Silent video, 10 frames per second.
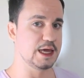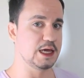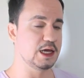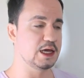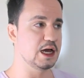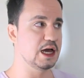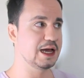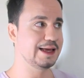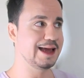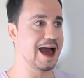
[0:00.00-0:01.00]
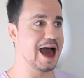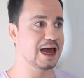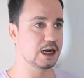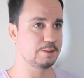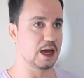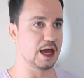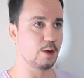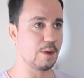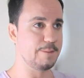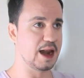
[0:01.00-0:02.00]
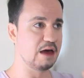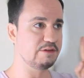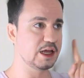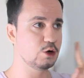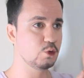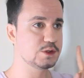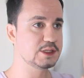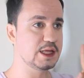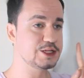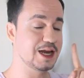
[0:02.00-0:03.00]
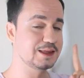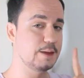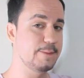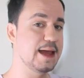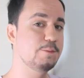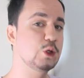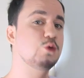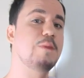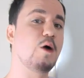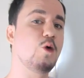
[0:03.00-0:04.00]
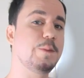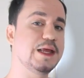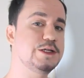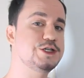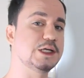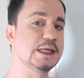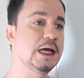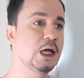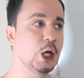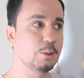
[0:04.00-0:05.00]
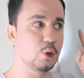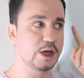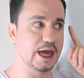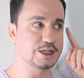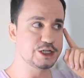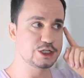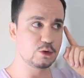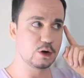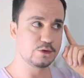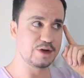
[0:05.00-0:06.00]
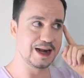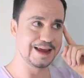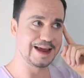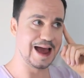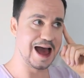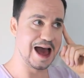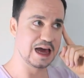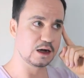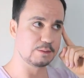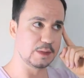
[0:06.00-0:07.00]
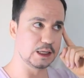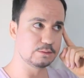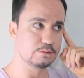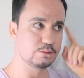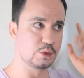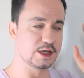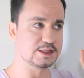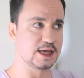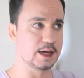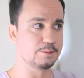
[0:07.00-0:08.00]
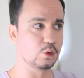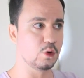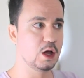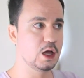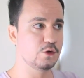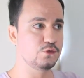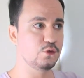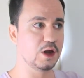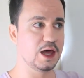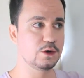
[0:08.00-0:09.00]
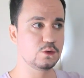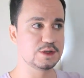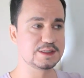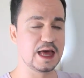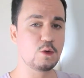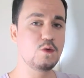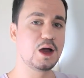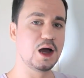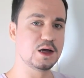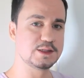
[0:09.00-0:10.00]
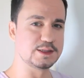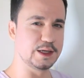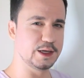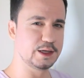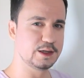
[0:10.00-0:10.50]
E karma é uma palavra que no ocidente ela também é muito mal compreendida, porque a gente quando fala em karma, por exemplo, fulano está com câncer.